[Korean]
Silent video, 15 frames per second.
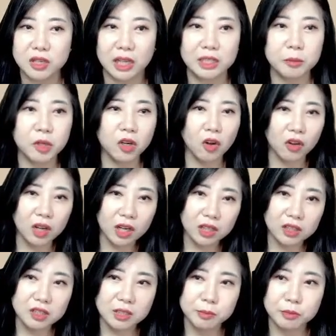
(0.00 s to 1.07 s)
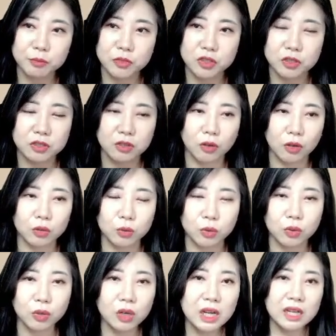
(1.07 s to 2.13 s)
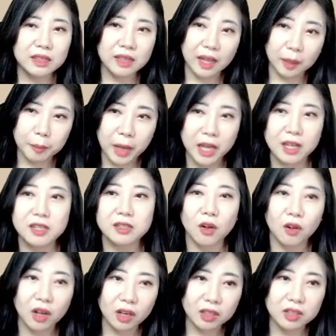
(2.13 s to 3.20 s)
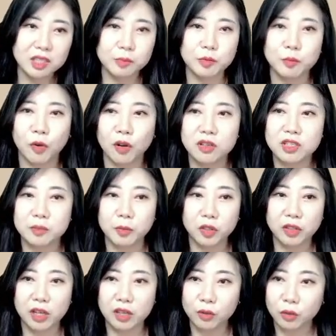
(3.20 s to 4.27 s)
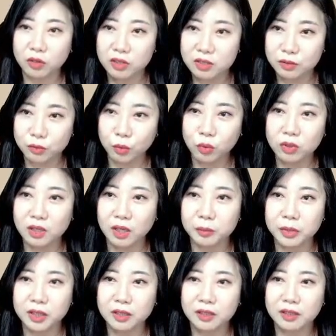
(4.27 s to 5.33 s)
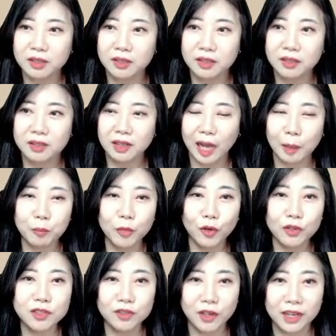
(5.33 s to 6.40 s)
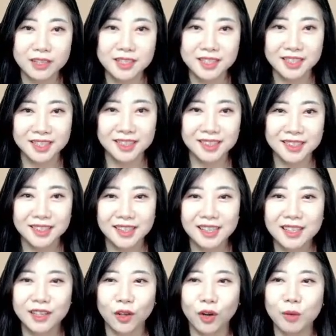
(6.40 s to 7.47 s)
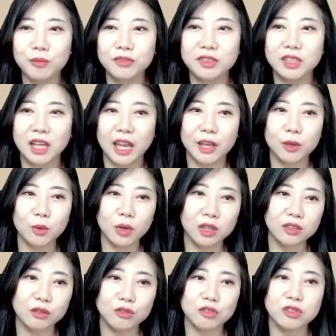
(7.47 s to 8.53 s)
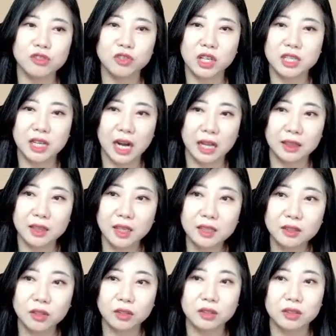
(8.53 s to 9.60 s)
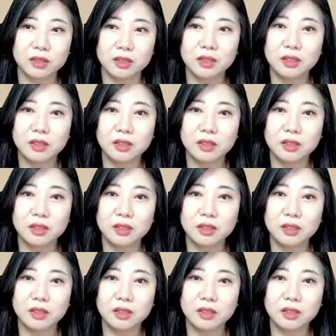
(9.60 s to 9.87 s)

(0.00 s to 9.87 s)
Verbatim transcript: 아니면 건강기능식품 적어놓고 내가 매일 건강기능식품 먹었으면 에이코어 리스트 동그라미 안 먹었어 X. 그러니까 여러분들이 애용하는 것들 중에 잘 안 되는 것들.